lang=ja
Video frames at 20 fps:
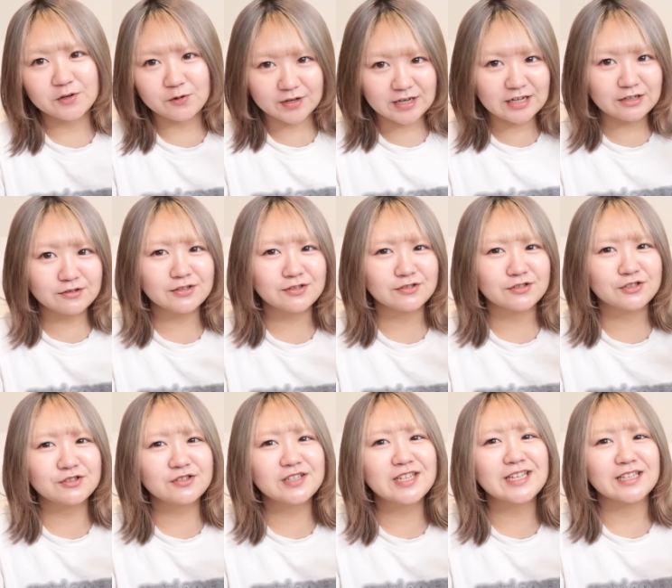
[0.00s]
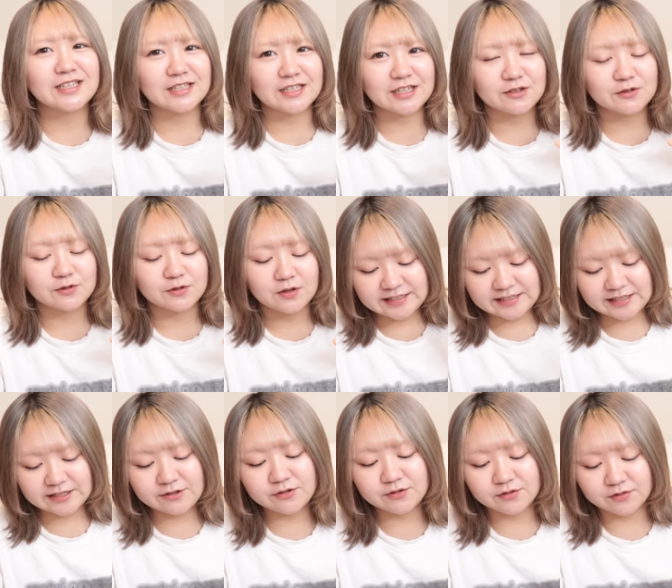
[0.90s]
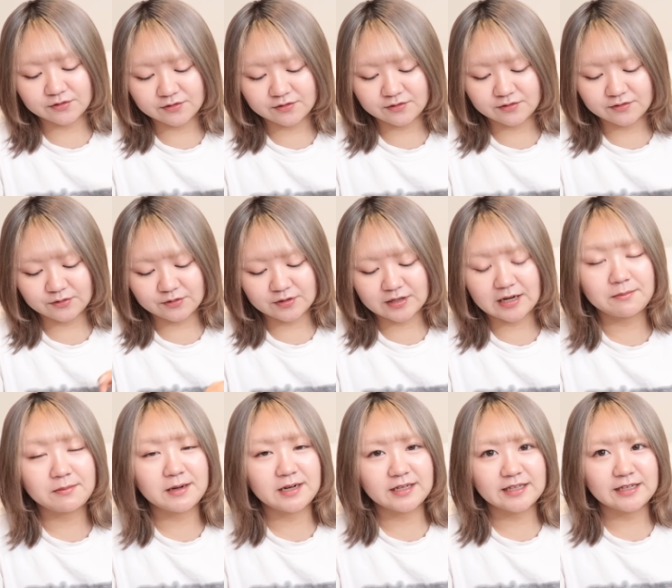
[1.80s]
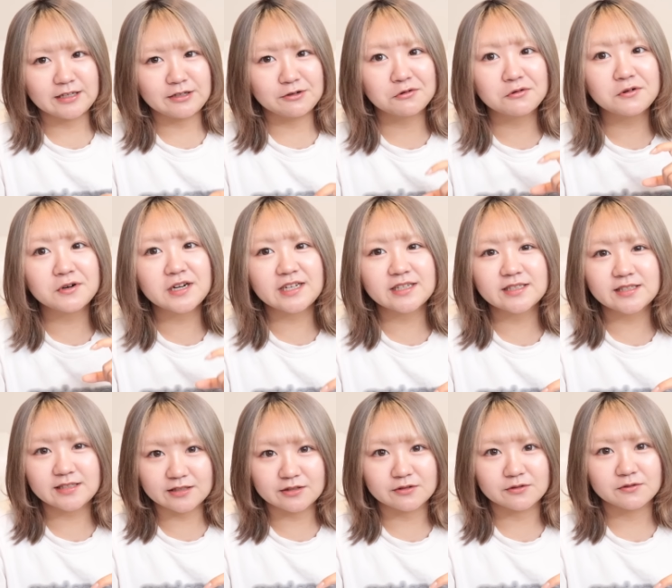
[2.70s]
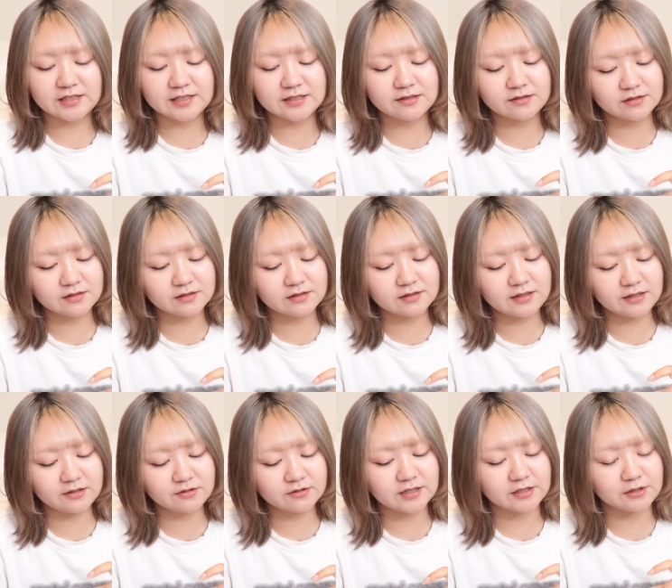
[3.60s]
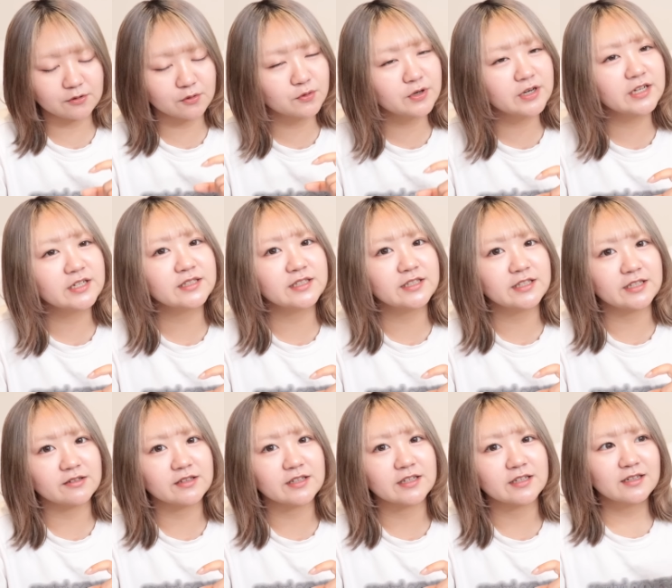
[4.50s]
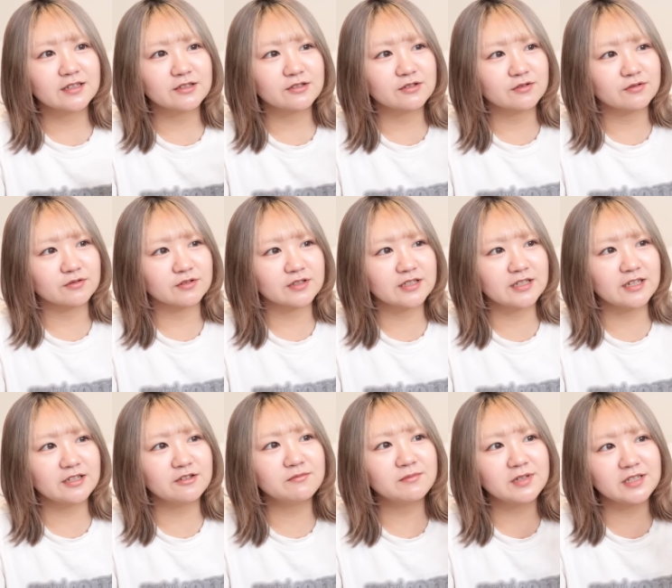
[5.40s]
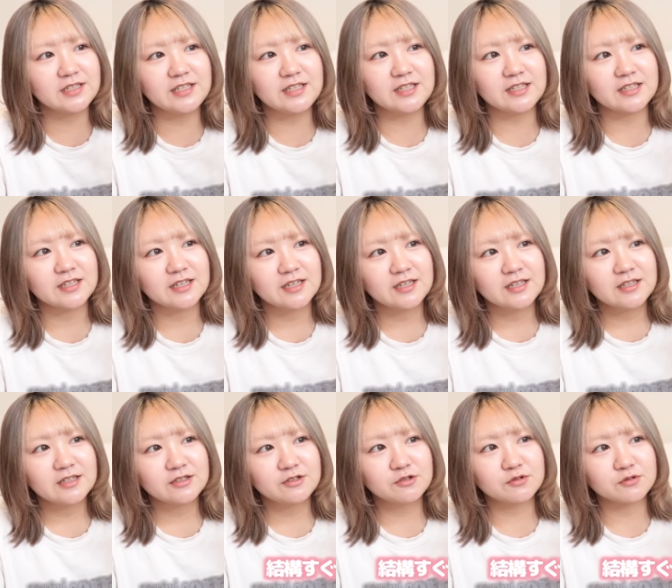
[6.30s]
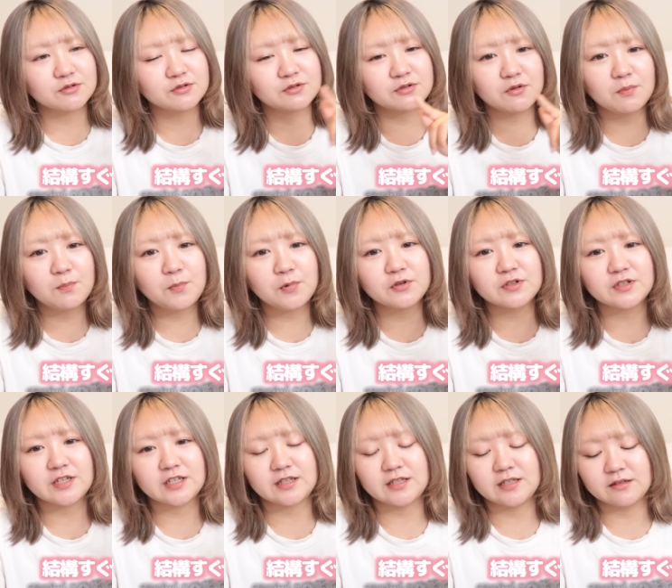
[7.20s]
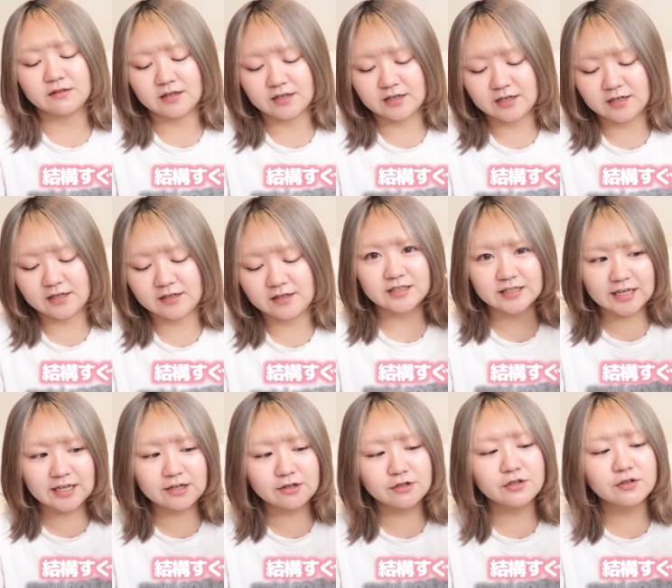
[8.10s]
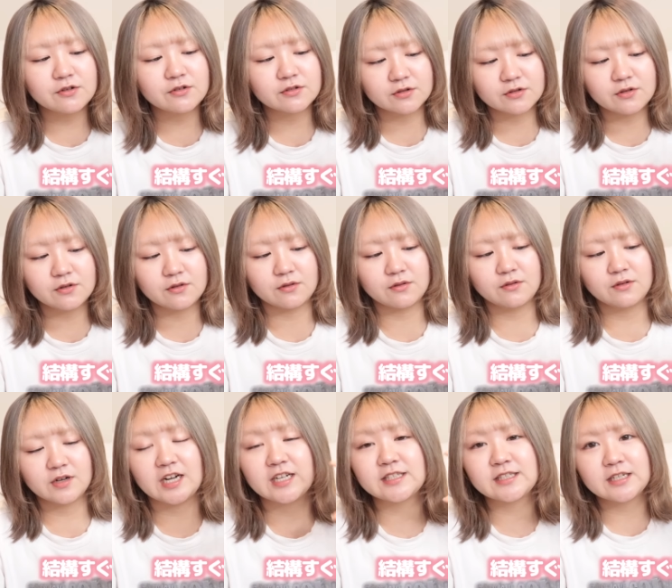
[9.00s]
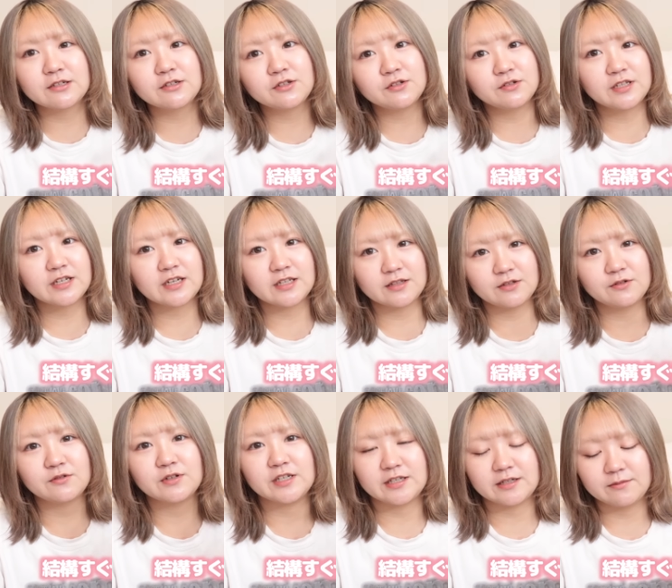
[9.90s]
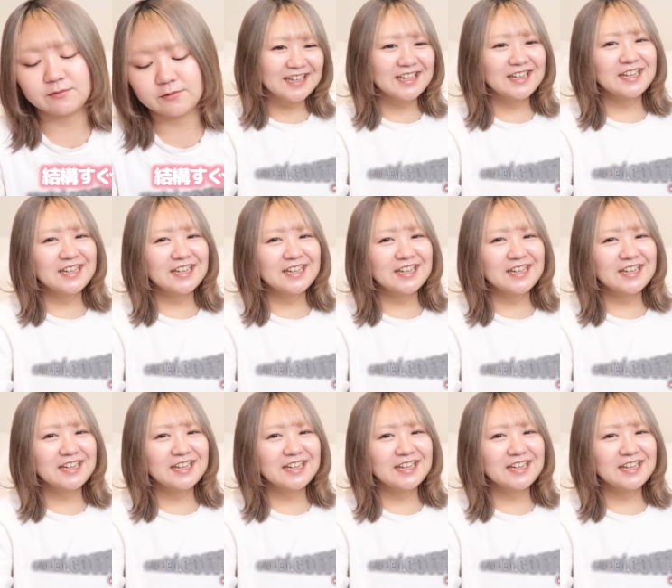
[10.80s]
これ買う人注意点なんだけど白のこのラバーね汚れやすいの傷っていうか汚れやすいんだよねなんかちょっと知らぬ間にちょっと黒っぽくなってるからつける用と飾る用で買った方がいいかも